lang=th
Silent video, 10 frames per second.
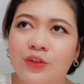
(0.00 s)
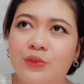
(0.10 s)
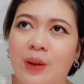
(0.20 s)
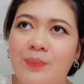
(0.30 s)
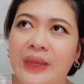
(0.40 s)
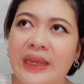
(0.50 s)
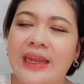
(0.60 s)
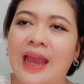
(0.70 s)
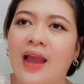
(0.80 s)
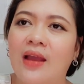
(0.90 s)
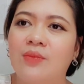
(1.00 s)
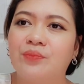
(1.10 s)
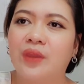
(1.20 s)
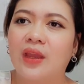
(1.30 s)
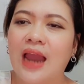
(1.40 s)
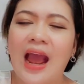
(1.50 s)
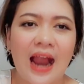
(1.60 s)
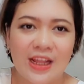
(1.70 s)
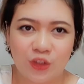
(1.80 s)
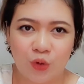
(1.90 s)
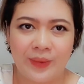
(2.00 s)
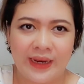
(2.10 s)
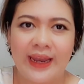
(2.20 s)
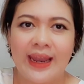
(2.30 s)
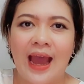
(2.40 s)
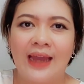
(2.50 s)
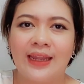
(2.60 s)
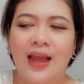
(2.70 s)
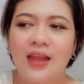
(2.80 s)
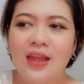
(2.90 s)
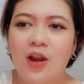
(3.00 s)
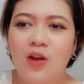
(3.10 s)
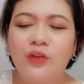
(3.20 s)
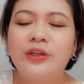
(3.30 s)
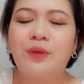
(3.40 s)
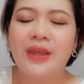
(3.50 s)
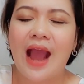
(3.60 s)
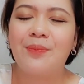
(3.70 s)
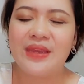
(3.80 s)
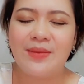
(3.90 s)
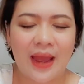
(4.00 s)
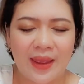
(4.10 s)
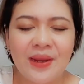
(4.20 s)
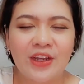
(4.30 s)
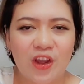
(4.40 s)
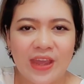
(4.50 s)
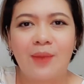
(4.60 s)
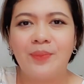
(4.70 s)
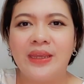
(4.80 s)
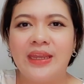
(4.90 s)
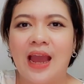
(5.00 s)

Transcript: ว่าปีนี้ถ้าใครโสดมานานๆเนี่ยรู้สึกว่าอยากมีไหมมันก็อยากมีนะ